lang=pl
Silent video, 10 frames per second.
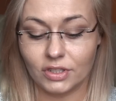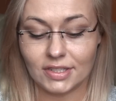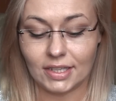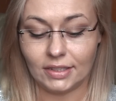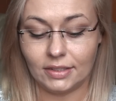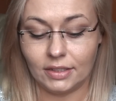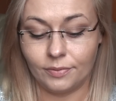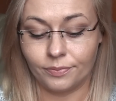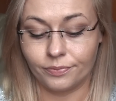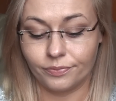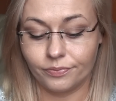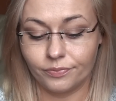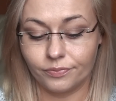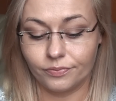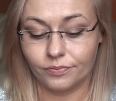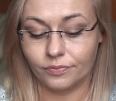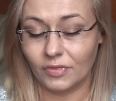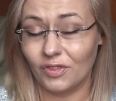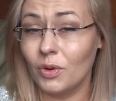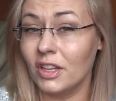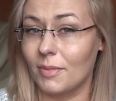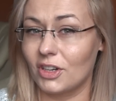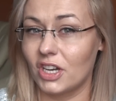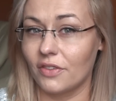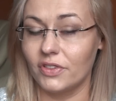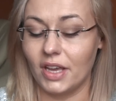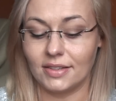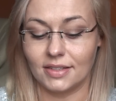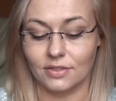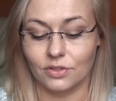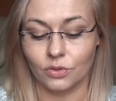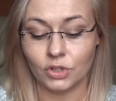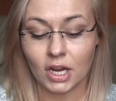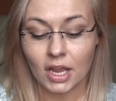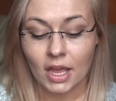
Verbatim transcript: niestety mm, w ogóle nie ma szafy Essence już.